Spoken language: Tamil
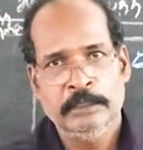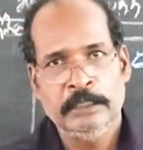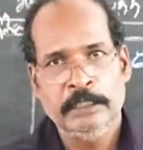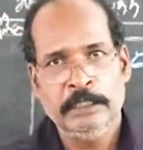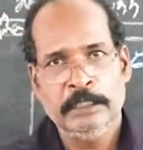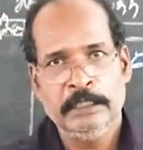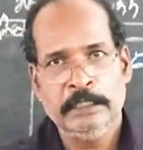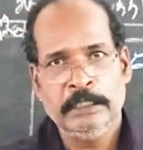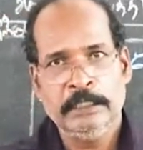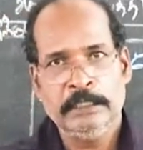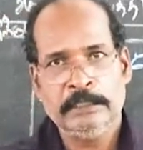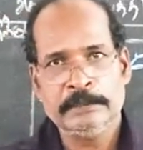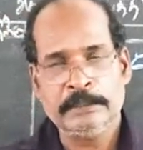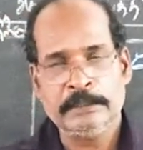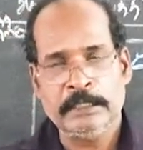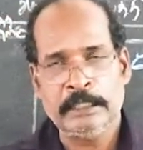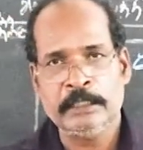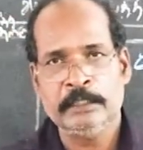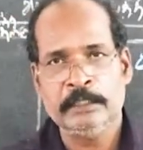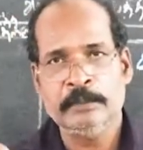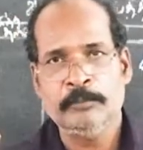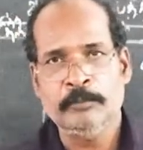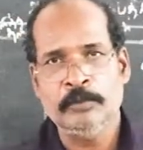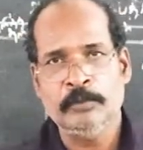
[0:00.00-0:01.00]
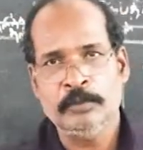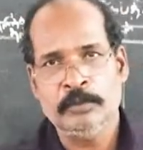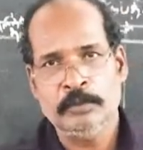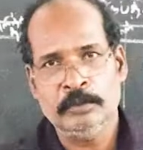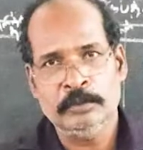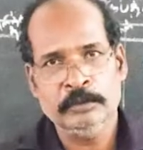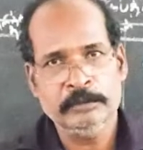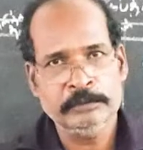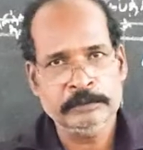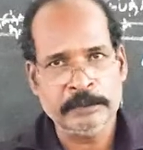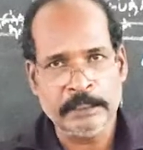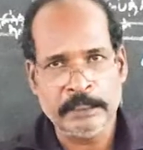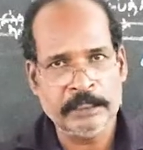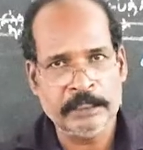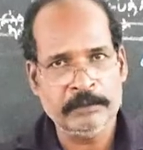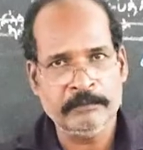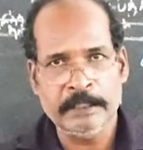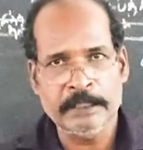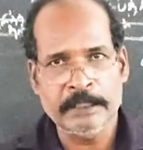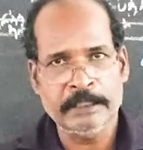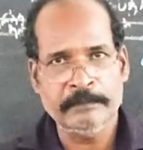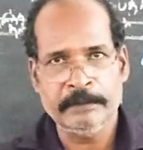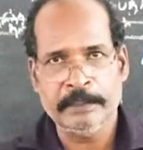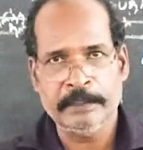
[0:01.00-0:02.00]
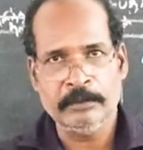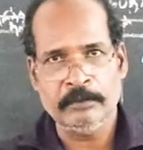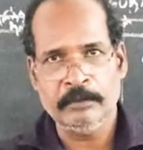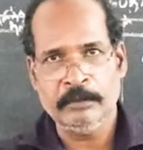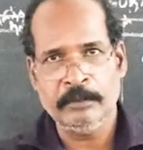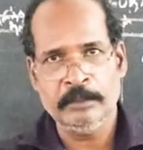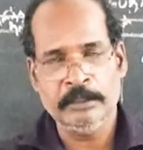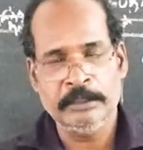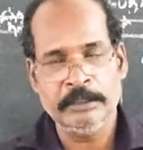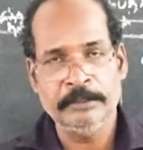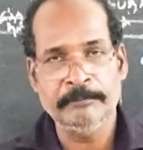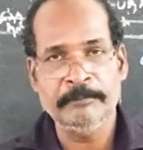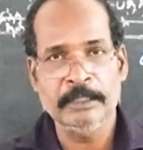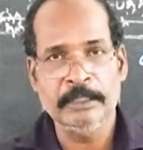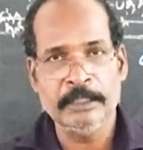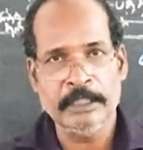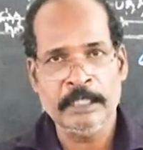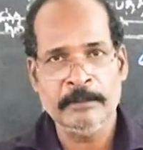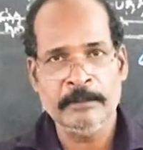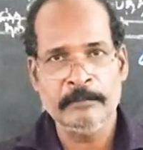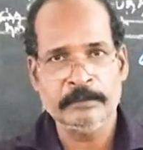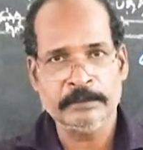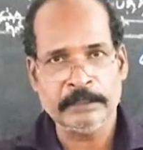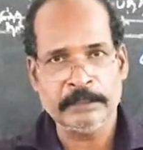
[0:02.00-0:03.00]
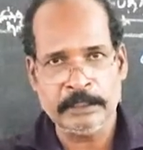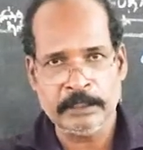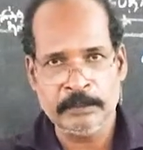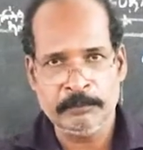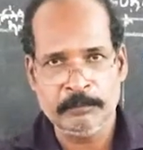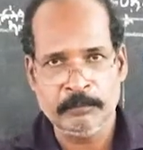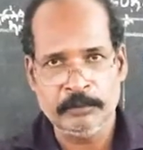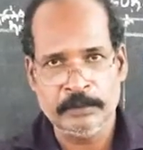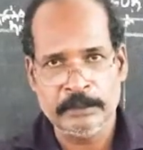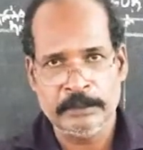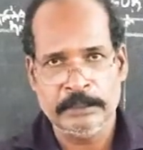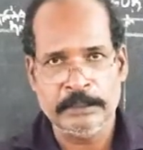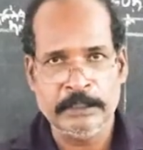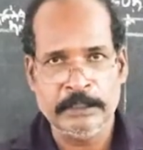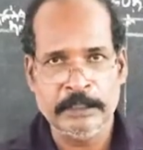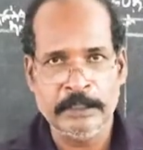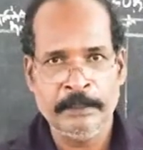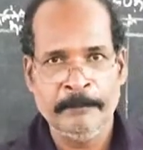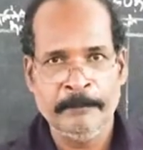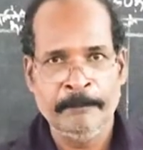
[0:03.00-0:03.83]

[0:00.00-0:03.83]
இல்லை சரக்கு போடுறோம் சரக்கு வாங்கி வைக்கிறோம் இப்படிலாம் நம்ம சரக்கு போட்டுட்டு